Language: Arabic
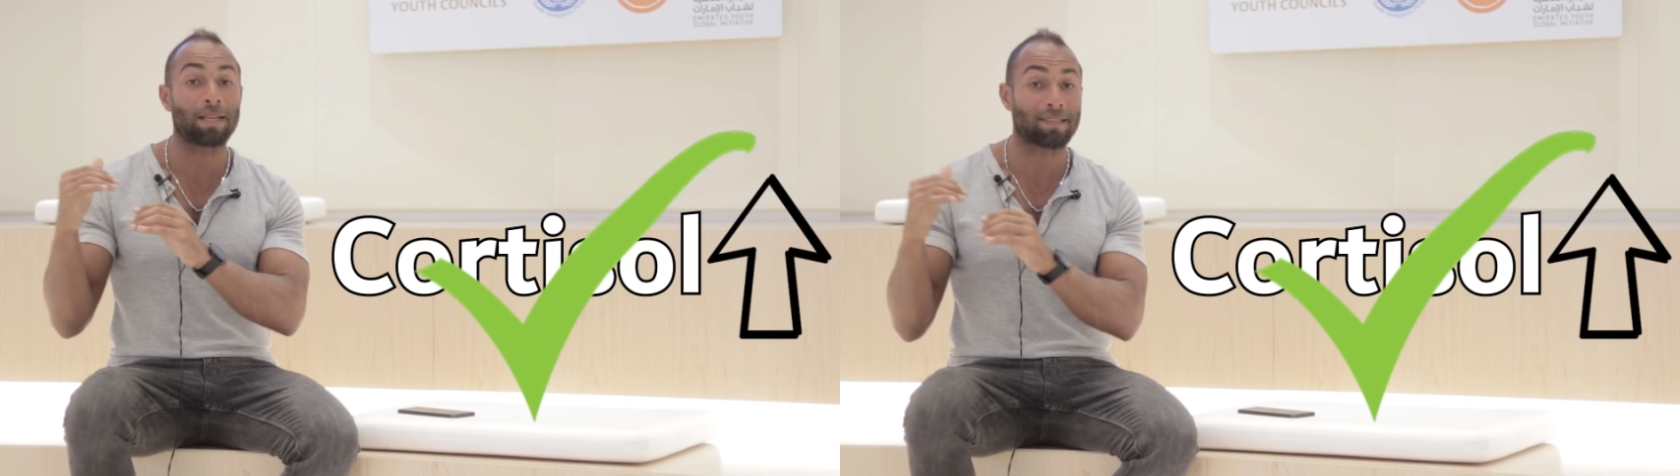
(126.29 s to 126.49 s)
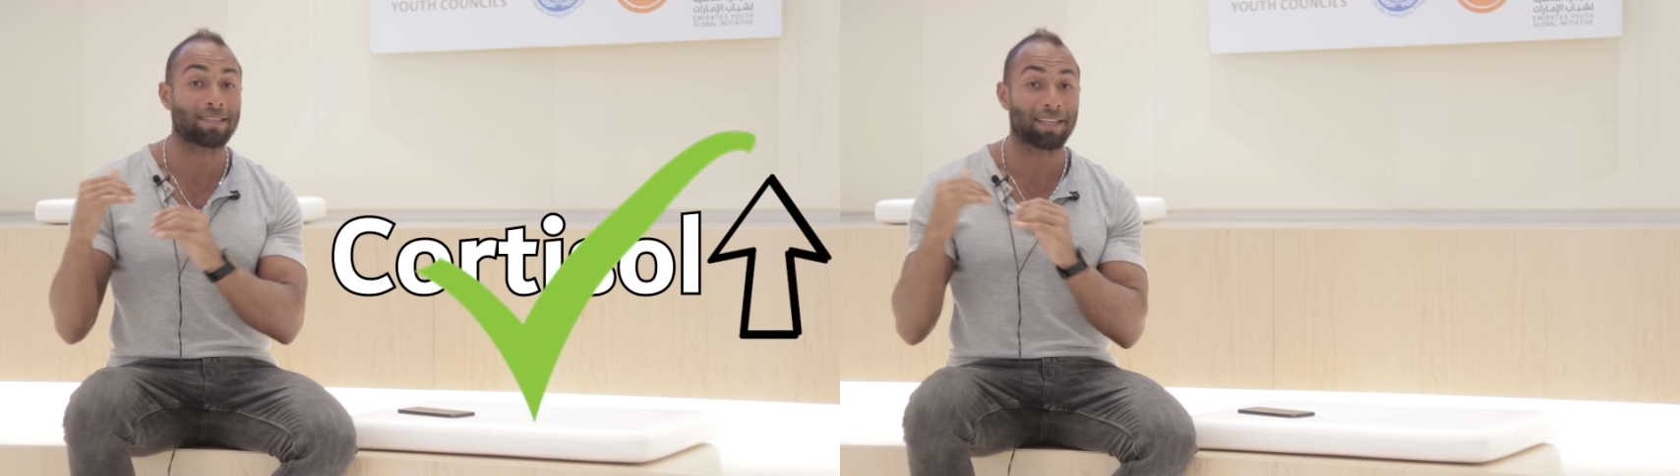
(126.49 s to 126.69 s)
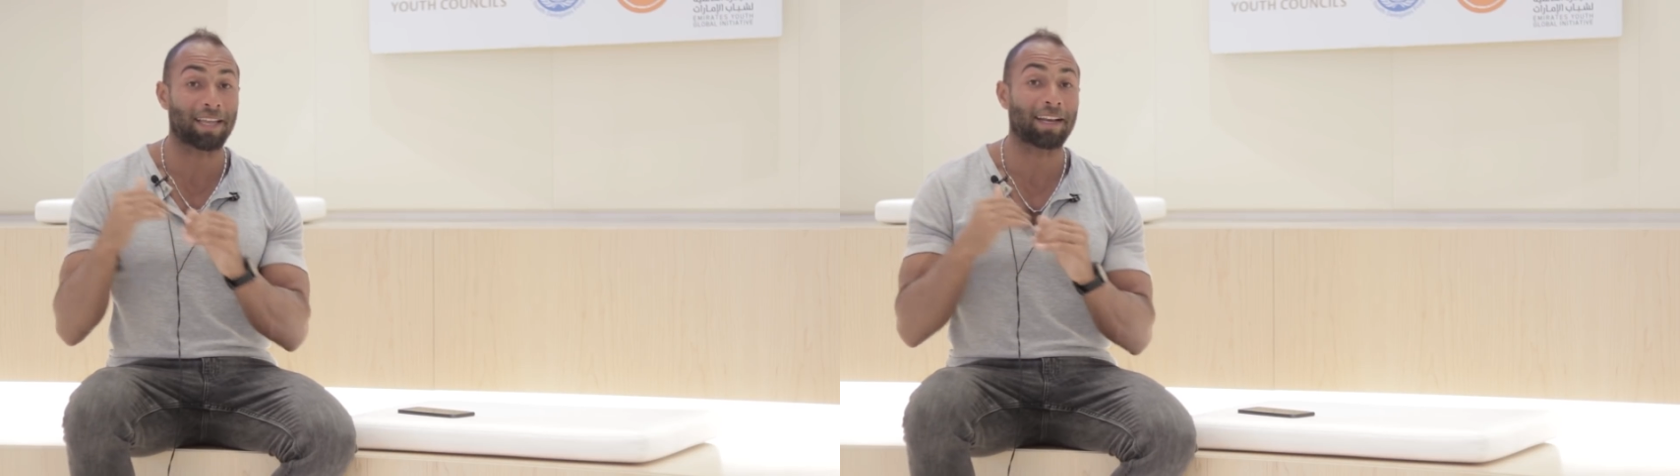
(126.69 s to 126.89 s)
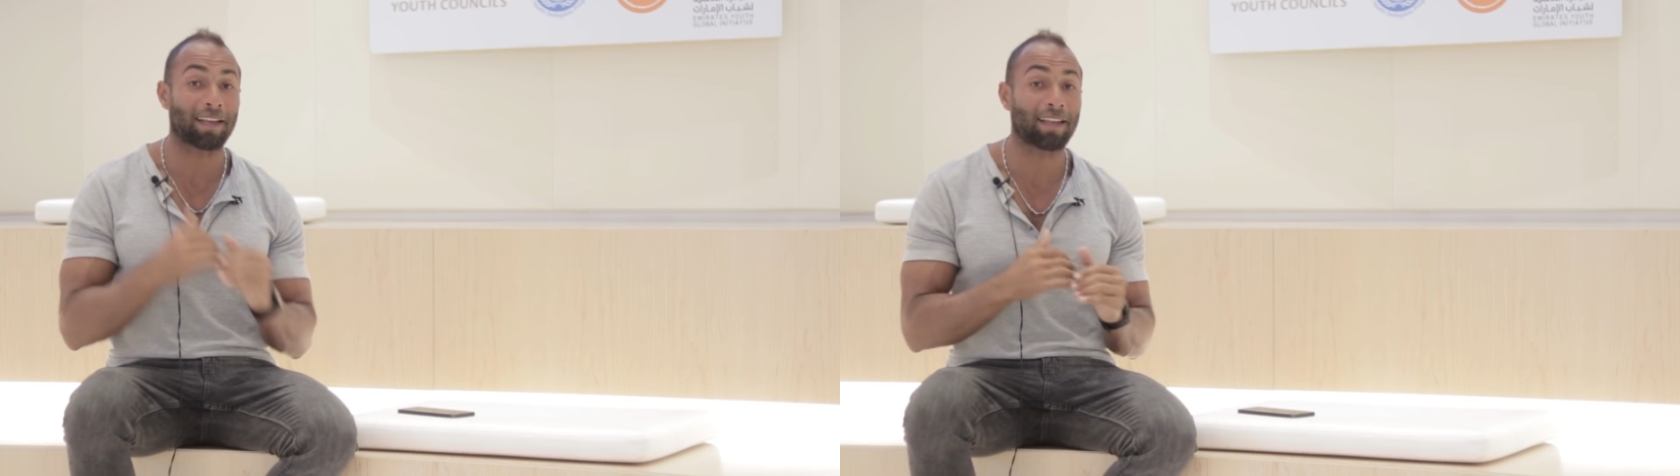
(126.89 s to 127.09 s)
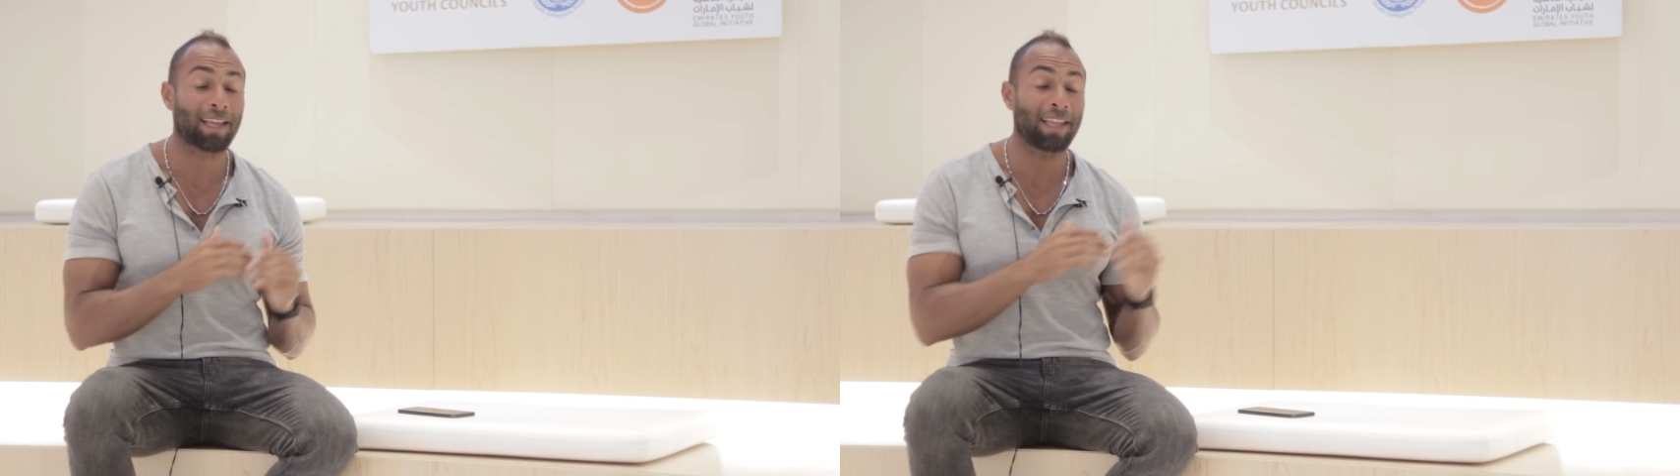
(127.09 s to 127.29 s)
بس غير
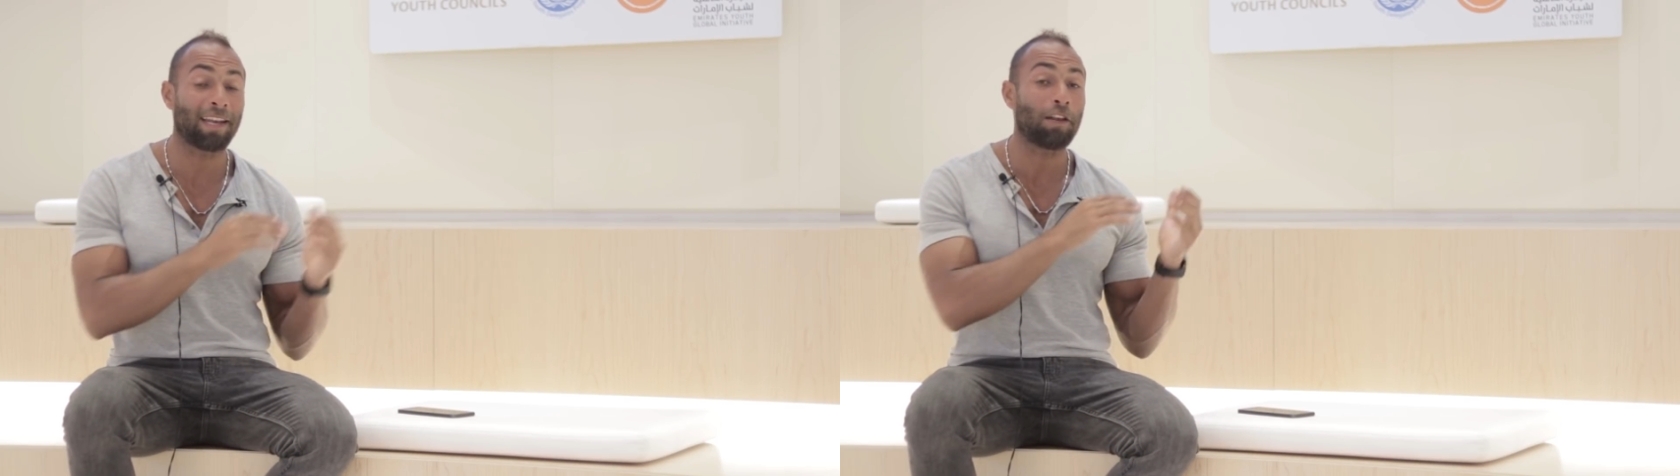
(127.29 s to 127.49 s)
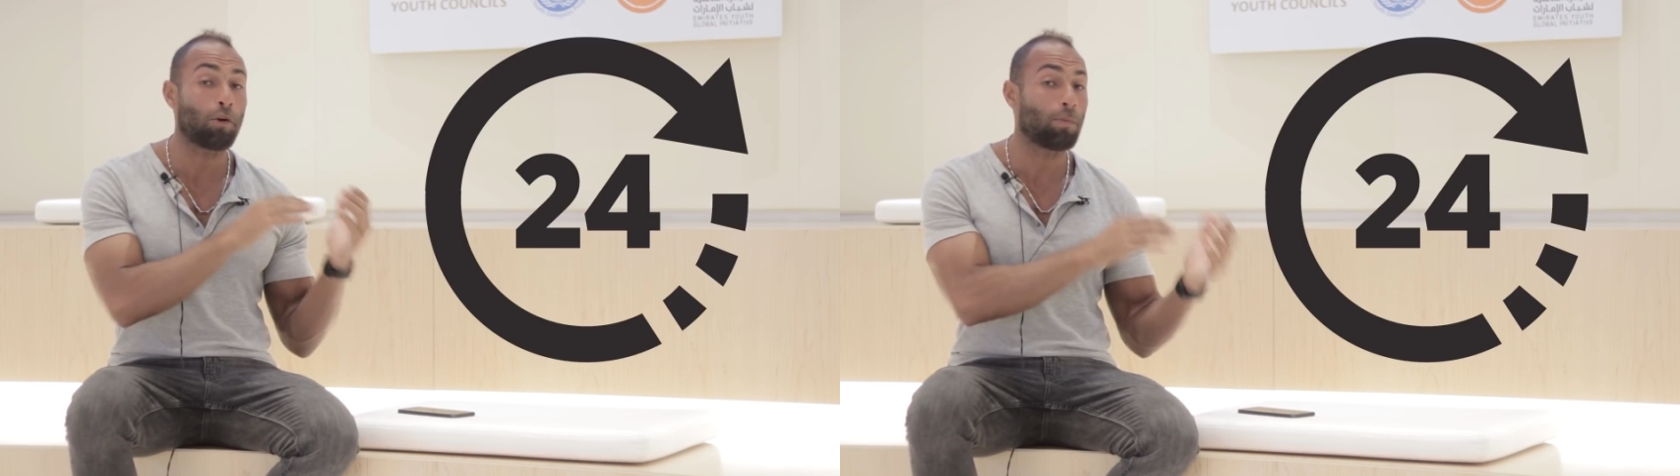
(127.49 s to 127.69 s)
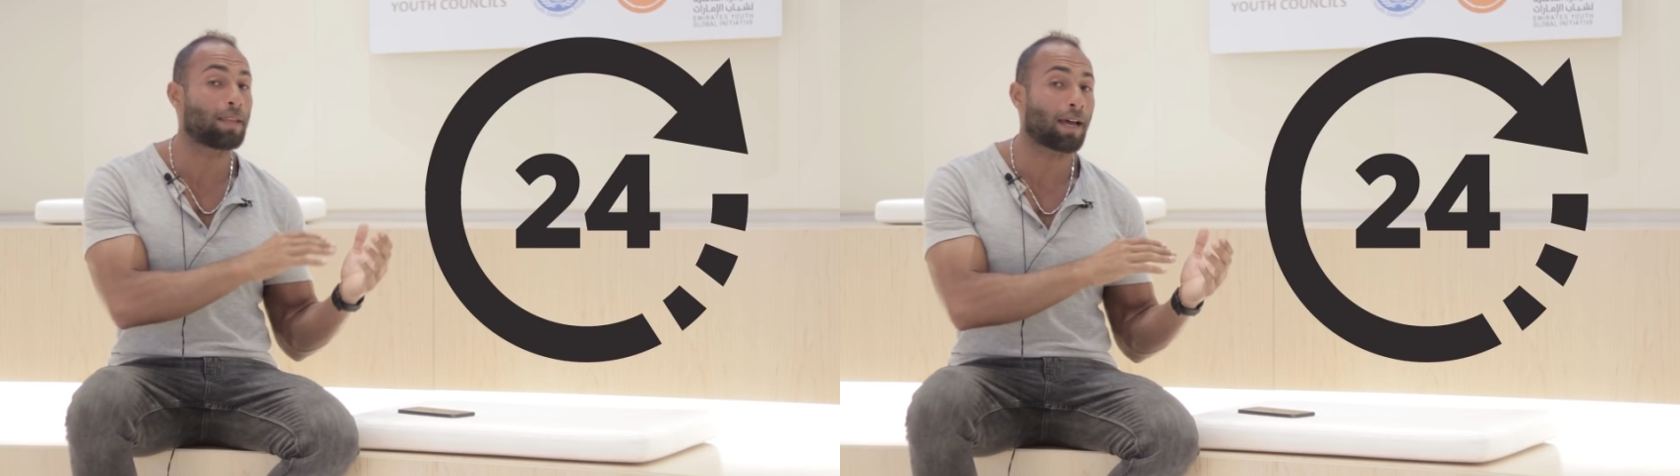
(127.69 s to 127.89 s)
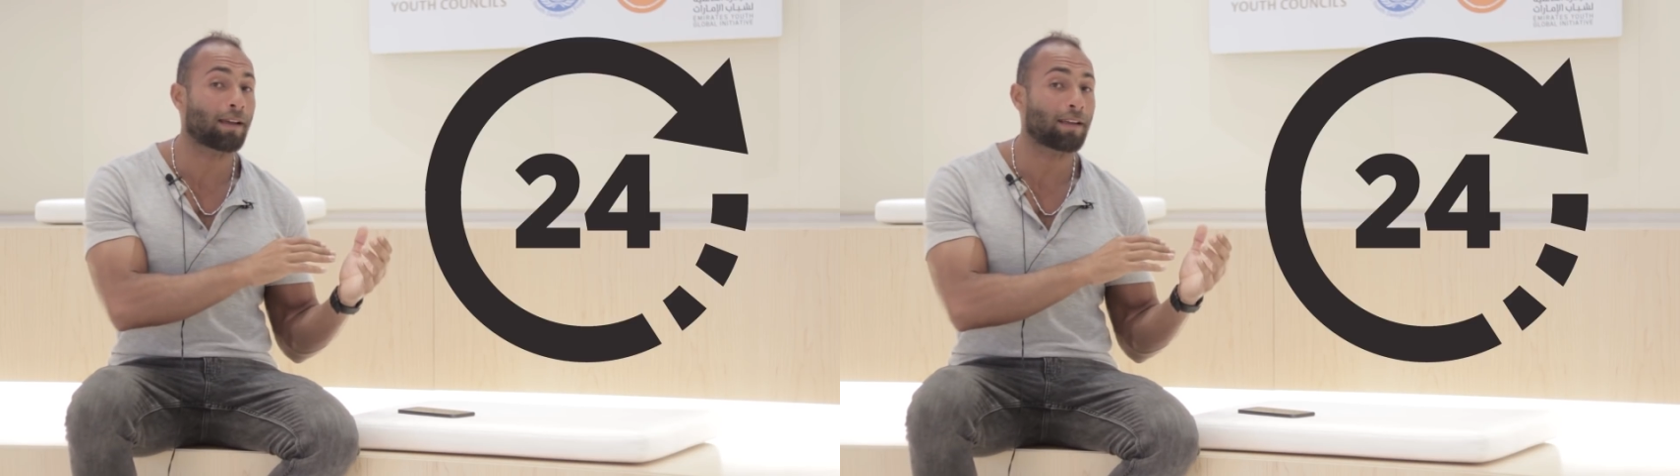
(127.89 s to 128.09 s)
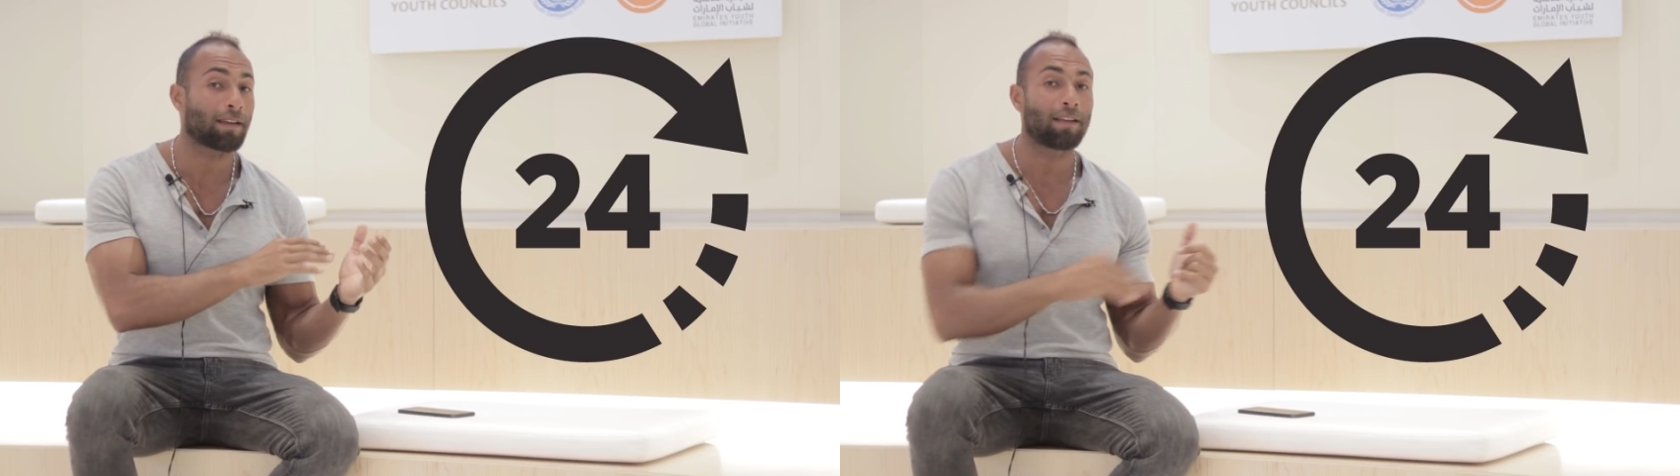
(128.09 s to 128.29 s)
كده خلال اليوم
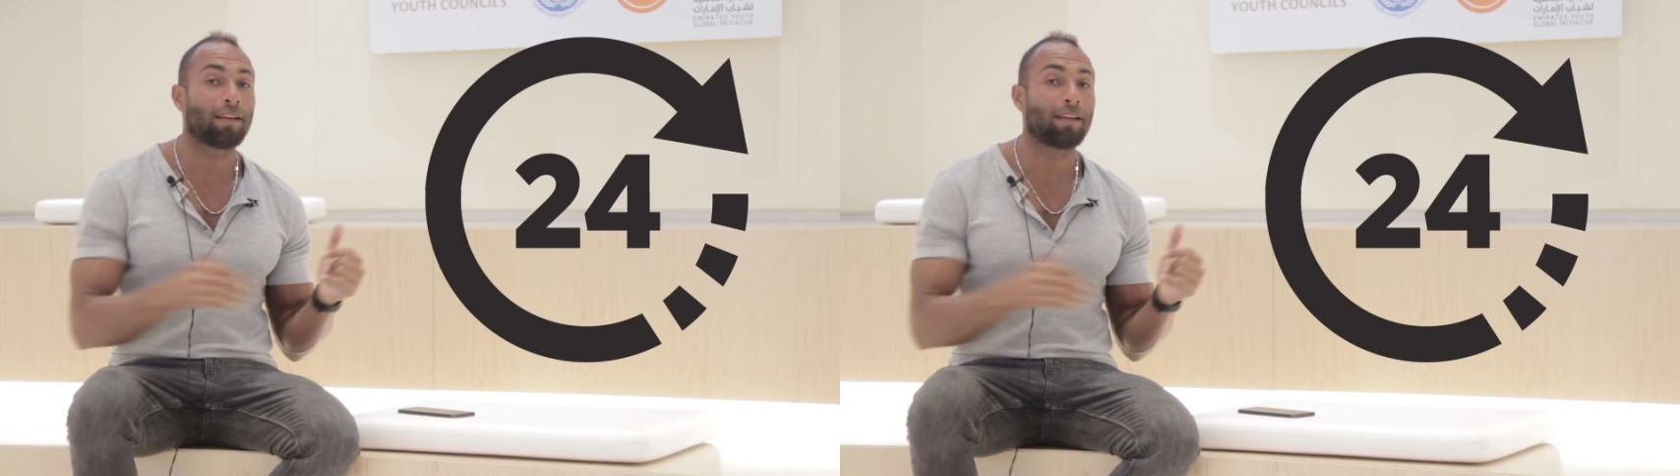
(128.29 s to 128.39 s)
بتاعك